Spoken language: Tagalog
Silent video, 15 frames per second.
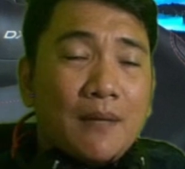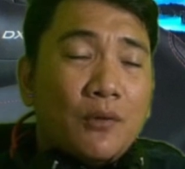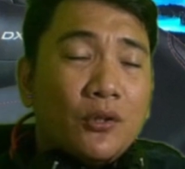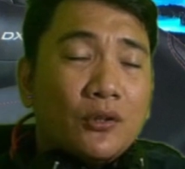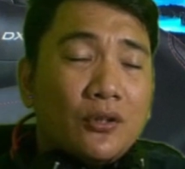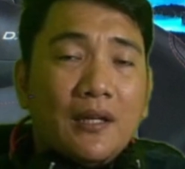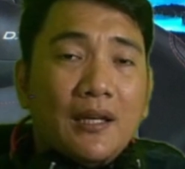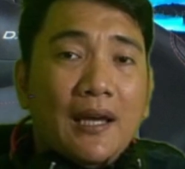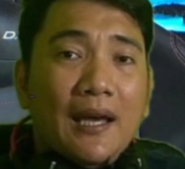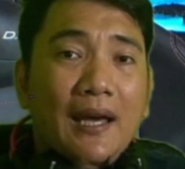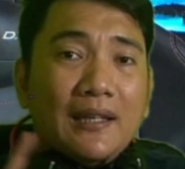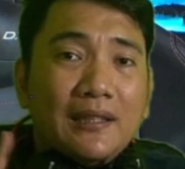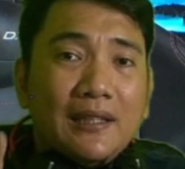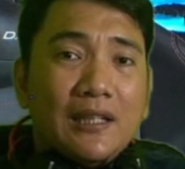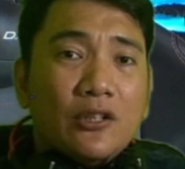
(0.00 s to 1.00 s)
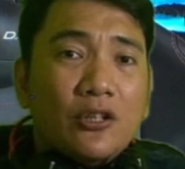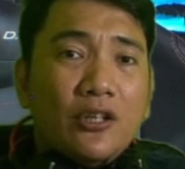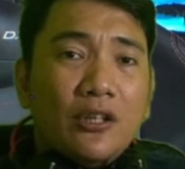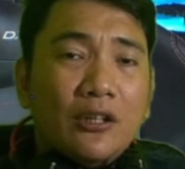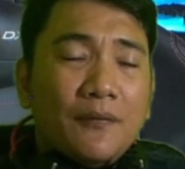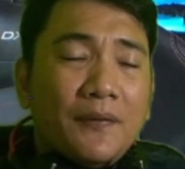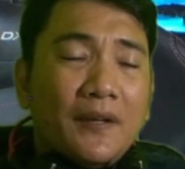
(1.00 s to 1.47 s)
button and click nyo
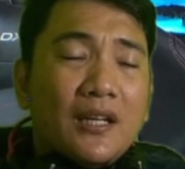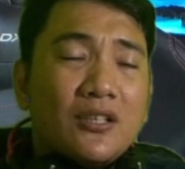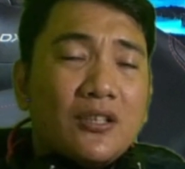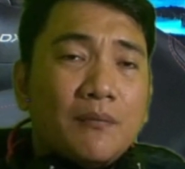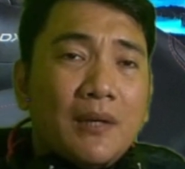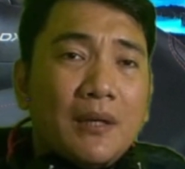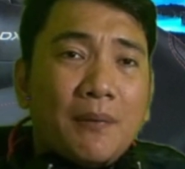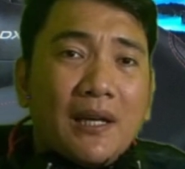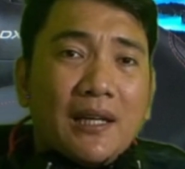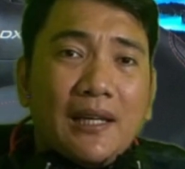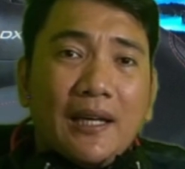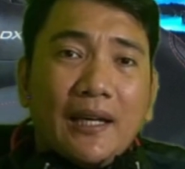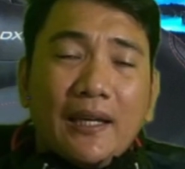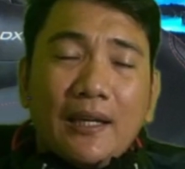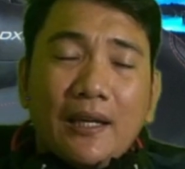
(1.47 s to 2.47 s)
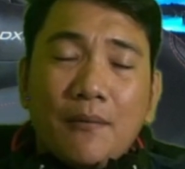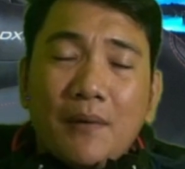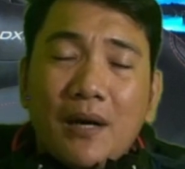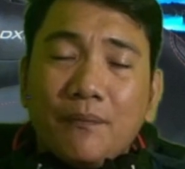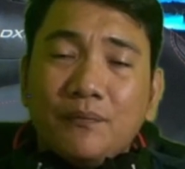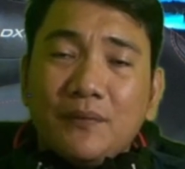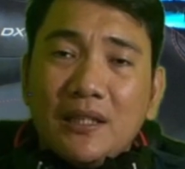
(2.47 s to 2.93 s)
yung notification bell para lagay kayo
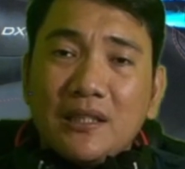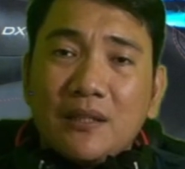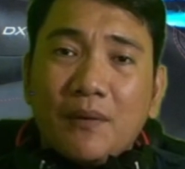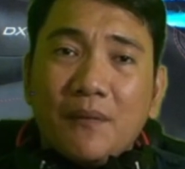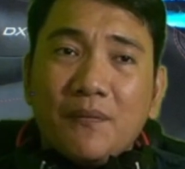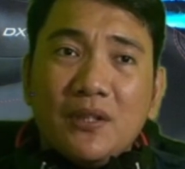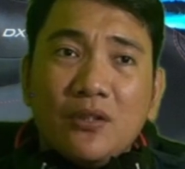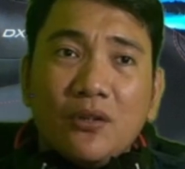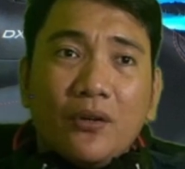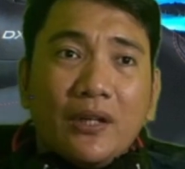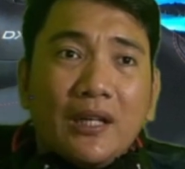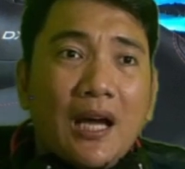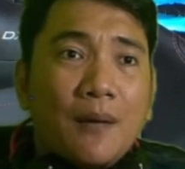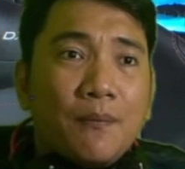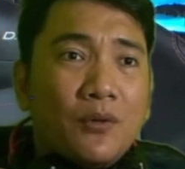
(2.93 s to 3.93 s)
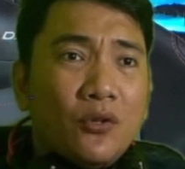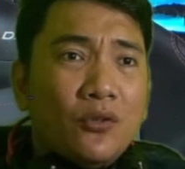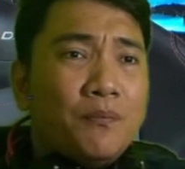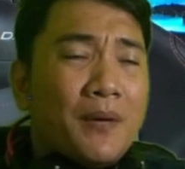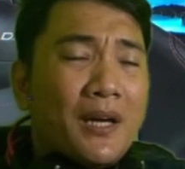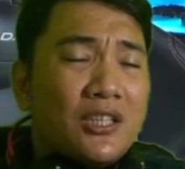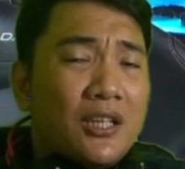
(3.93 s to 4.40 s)
ma-update sa mga video kong
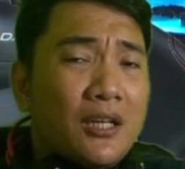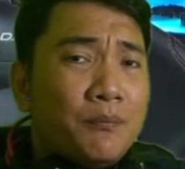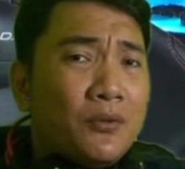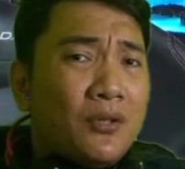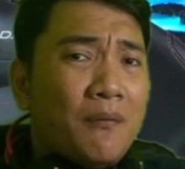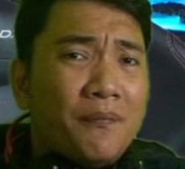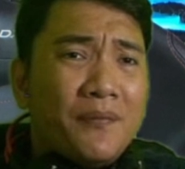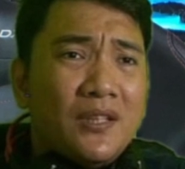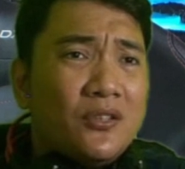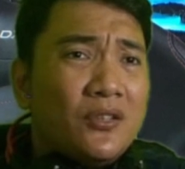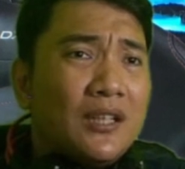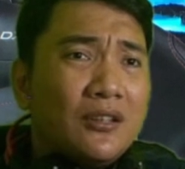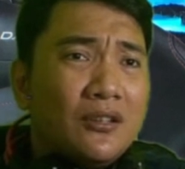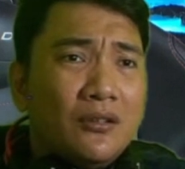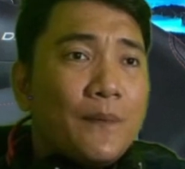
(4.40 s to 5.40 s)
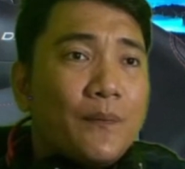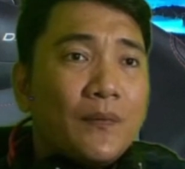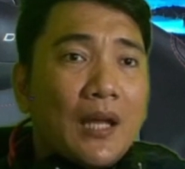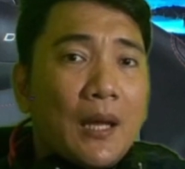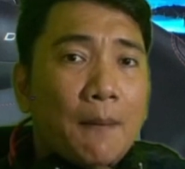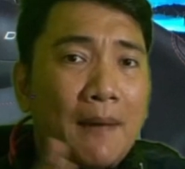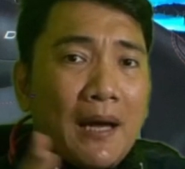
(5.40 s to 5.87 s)
ina-upload. Pakishare po ng video na to
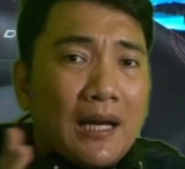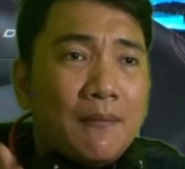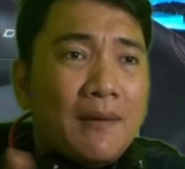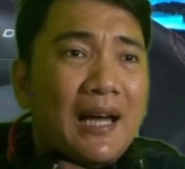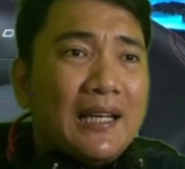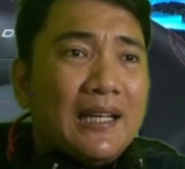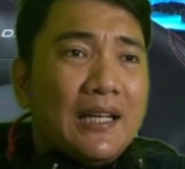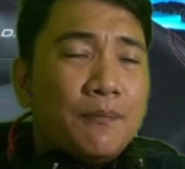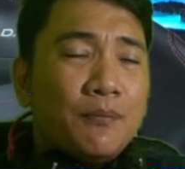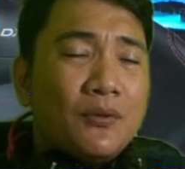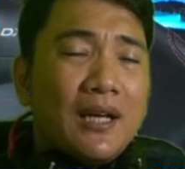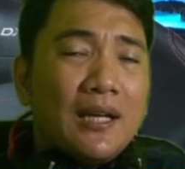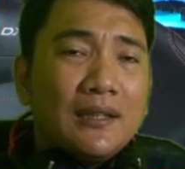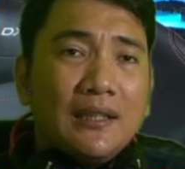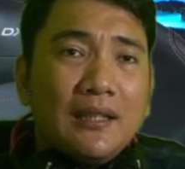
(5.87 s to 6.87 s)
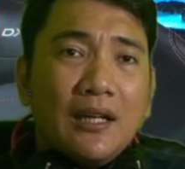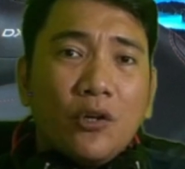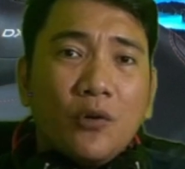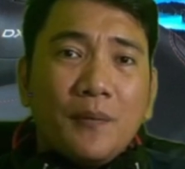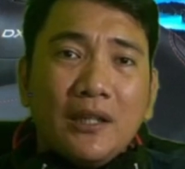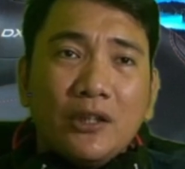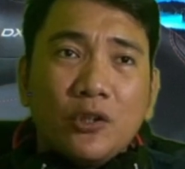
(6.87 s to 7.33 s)
para marinig po natin ang
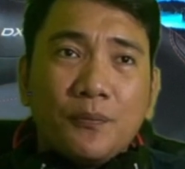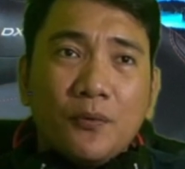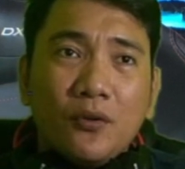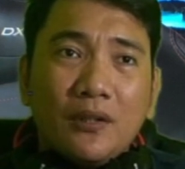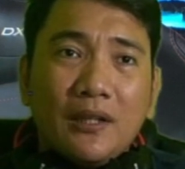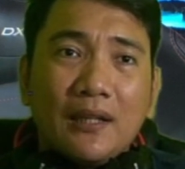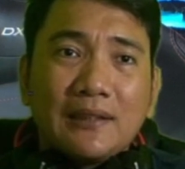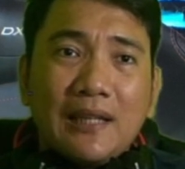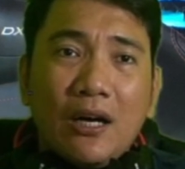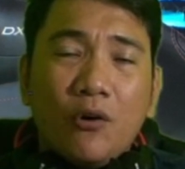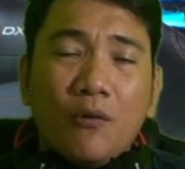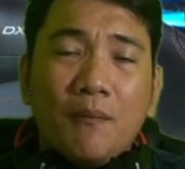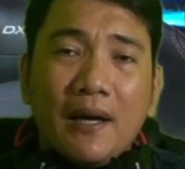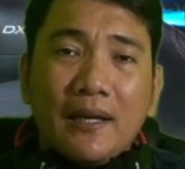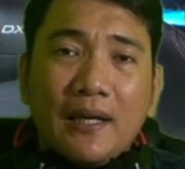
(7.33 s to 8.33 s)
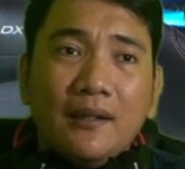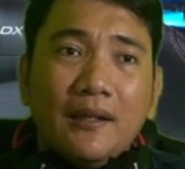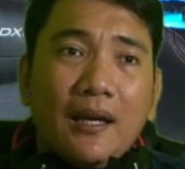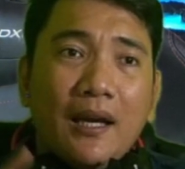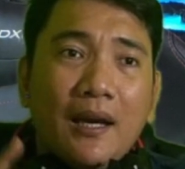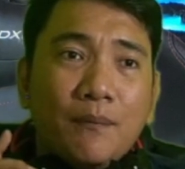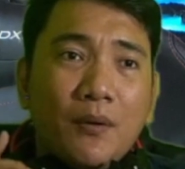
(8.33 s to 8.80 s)
komento po ng taong bayan.
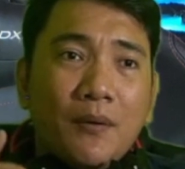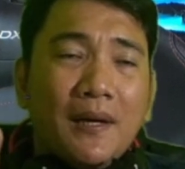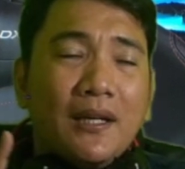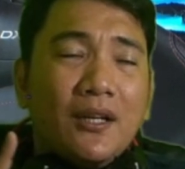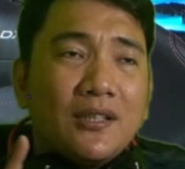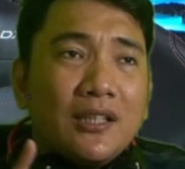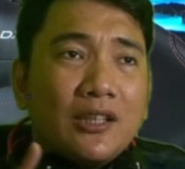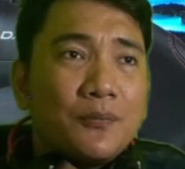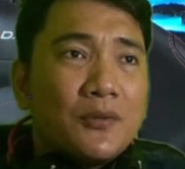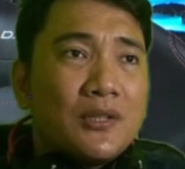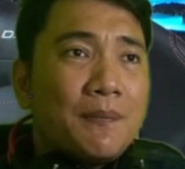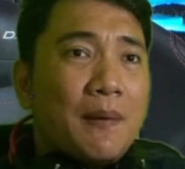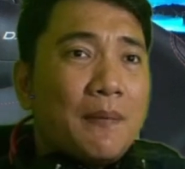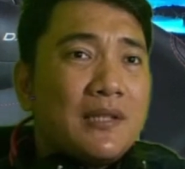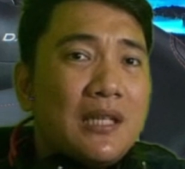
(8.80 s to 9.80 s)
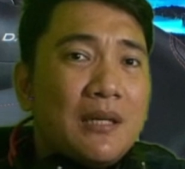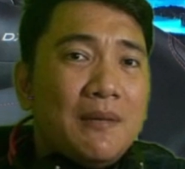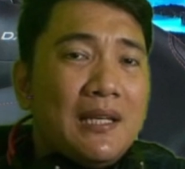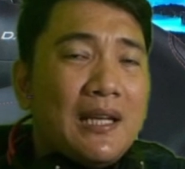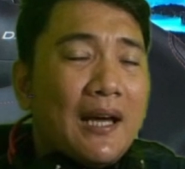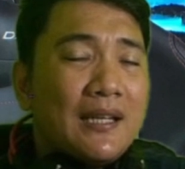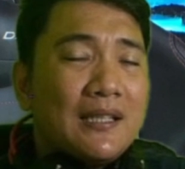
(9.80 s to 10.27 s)
Ayan po mga lods, ito po si Peps
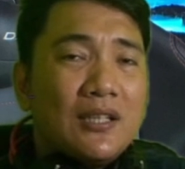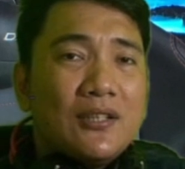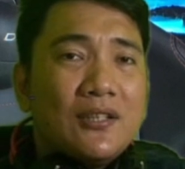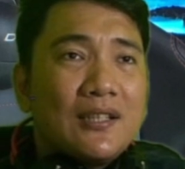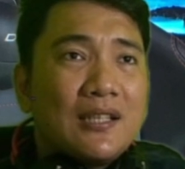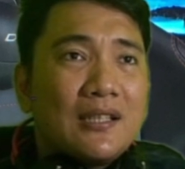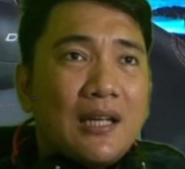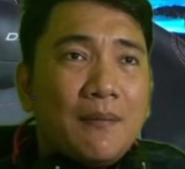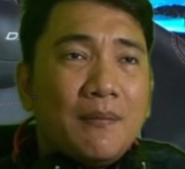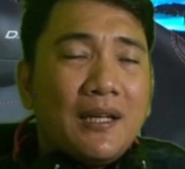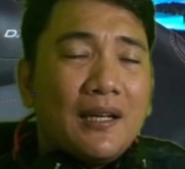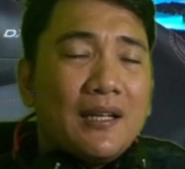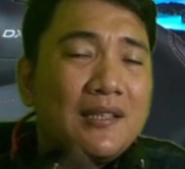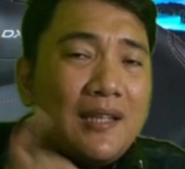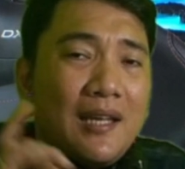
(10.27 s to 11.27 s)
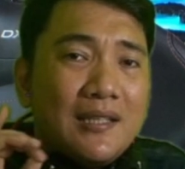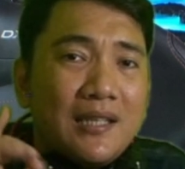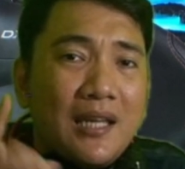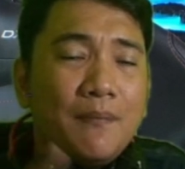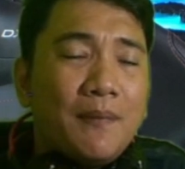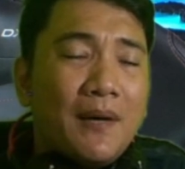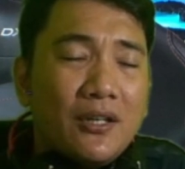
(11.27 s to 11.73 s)
TV. Lagi sa inyo nagsasabi ng stay
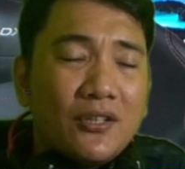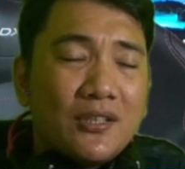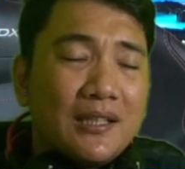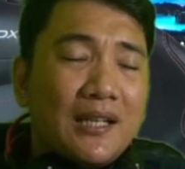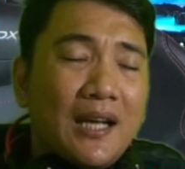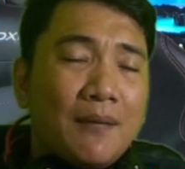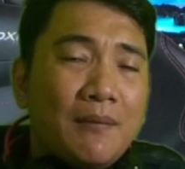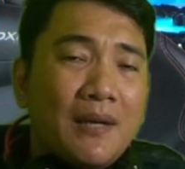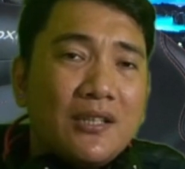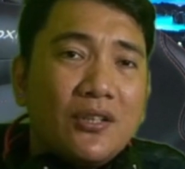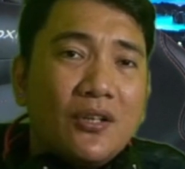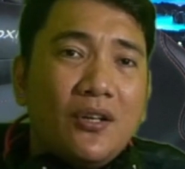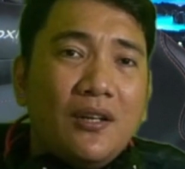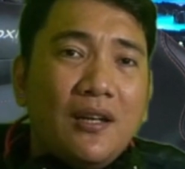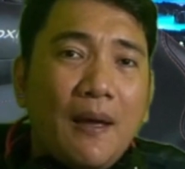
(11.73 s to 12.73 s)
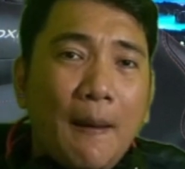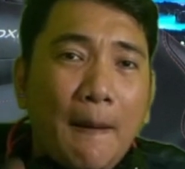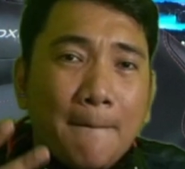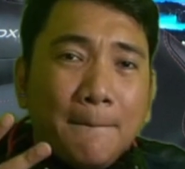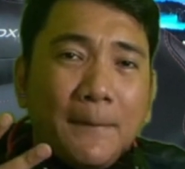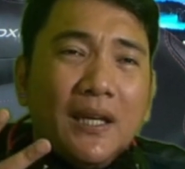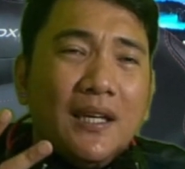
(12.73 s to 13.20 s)
safe mga lods and God bless you all.
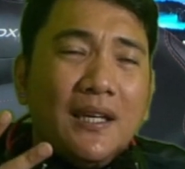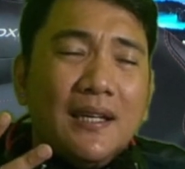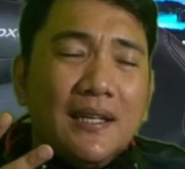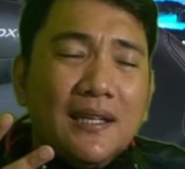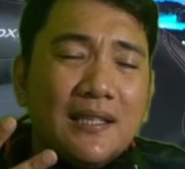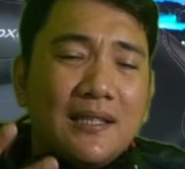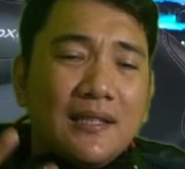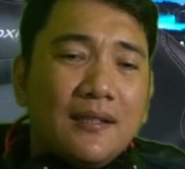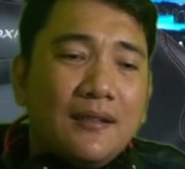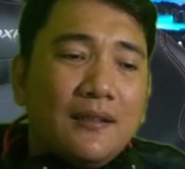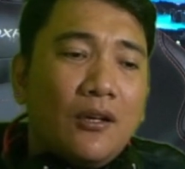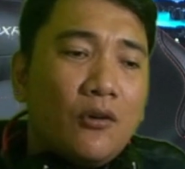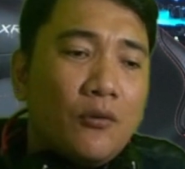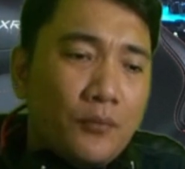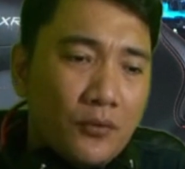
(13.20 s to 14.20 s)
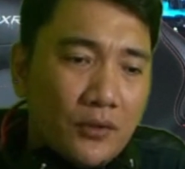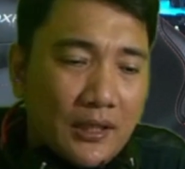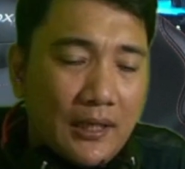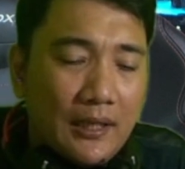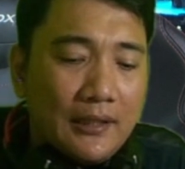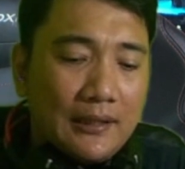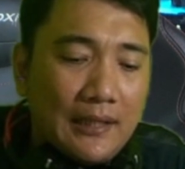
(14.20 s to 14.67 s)
Peace! Naku po, si
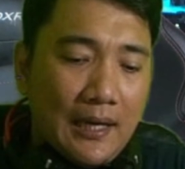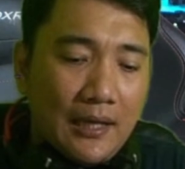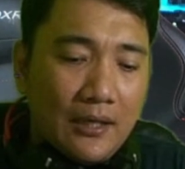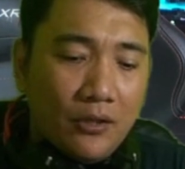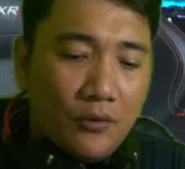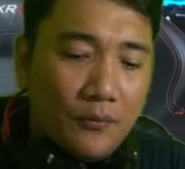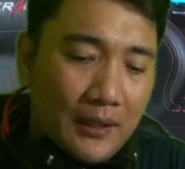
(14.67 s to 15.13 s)
Cayetano mga